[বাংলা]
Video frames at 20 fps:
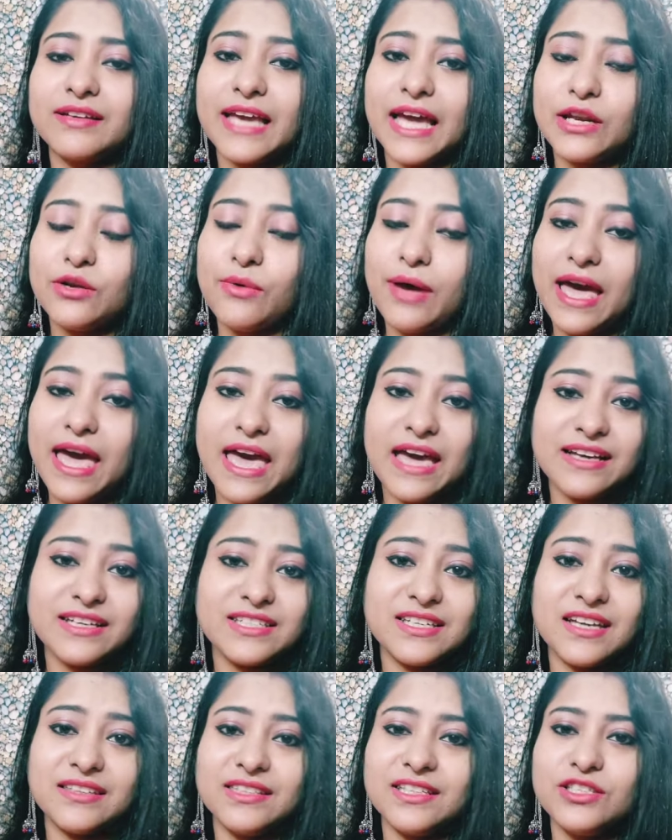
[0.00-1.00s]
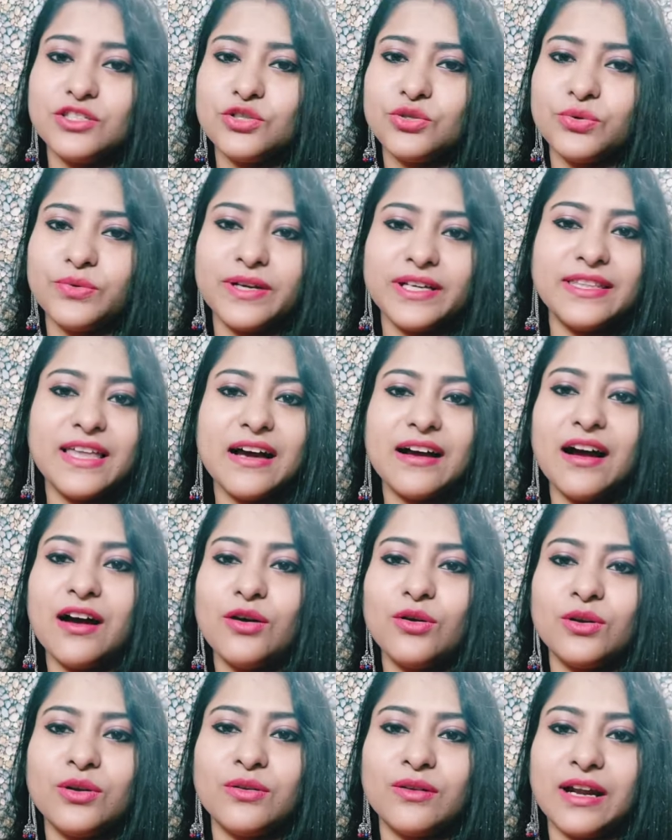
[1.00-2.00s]
কেন একসাথে ছুঁয়ে দেখা
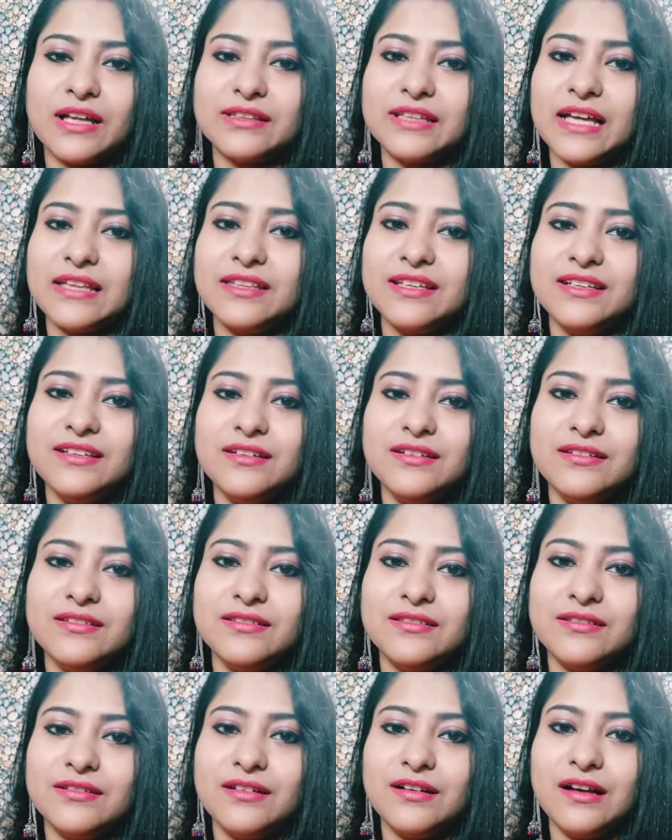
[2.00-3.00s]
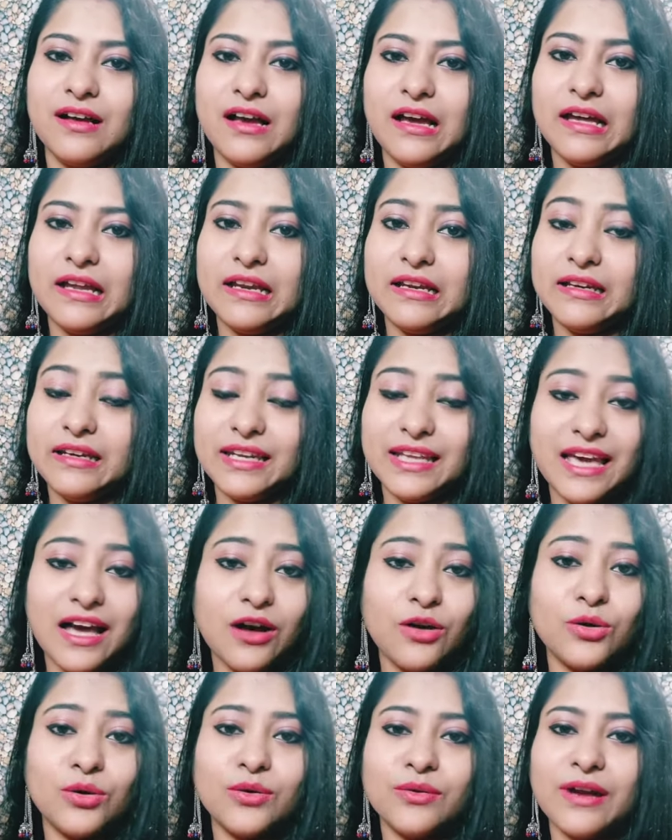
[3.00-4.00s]
হলো না তাদের নেয়া
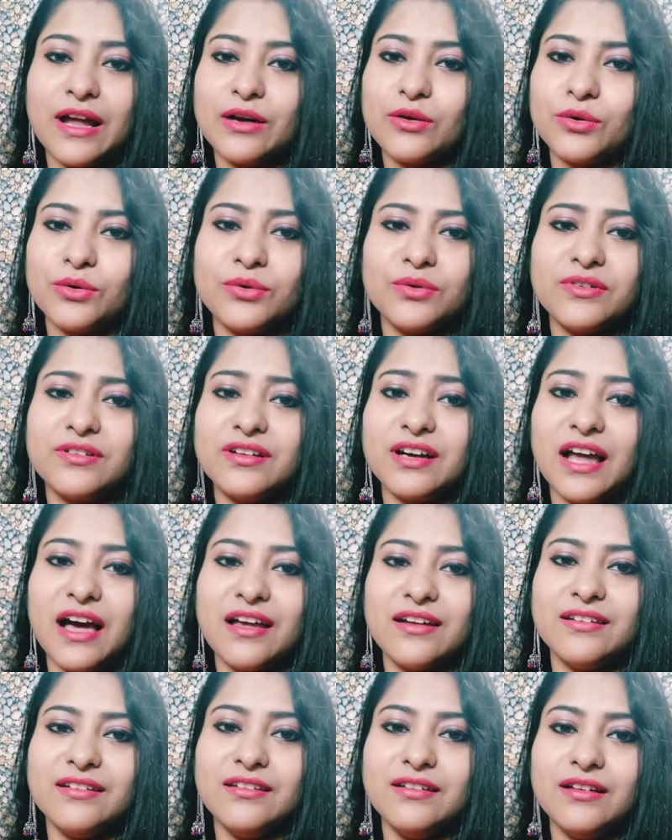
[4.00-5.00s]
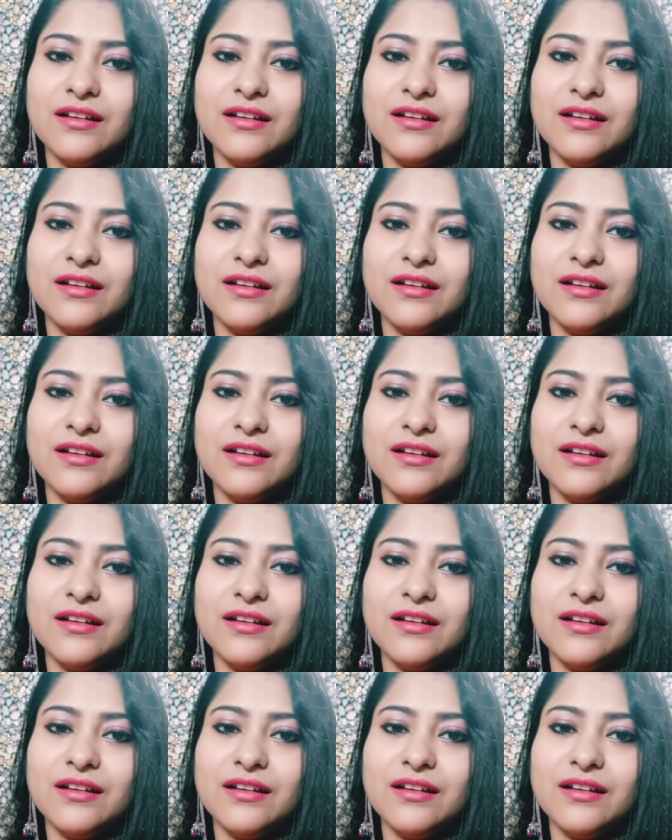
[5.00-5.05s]
হলো না কোনো ঘ্রাণ